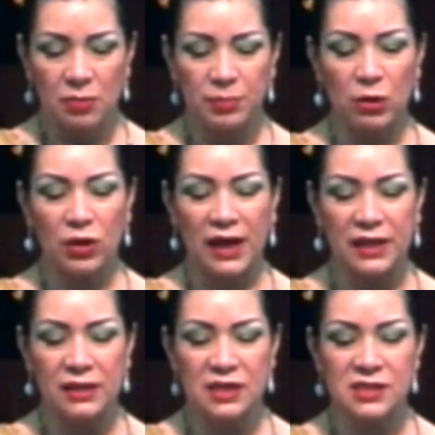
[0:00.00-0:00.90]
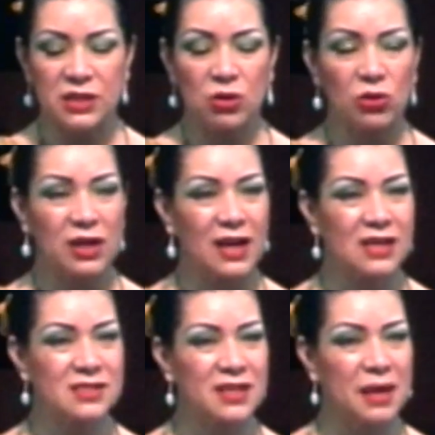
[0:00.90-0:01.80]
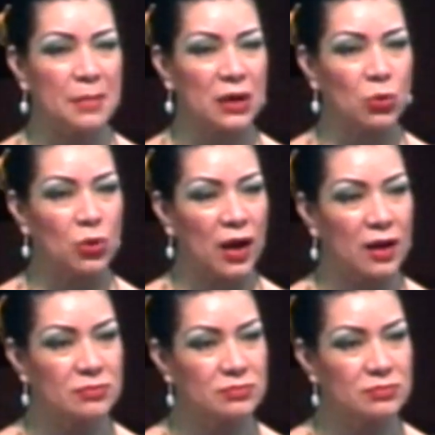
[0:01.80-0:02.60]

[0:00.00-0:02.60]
Pero Caín decidió llenarse de amargura.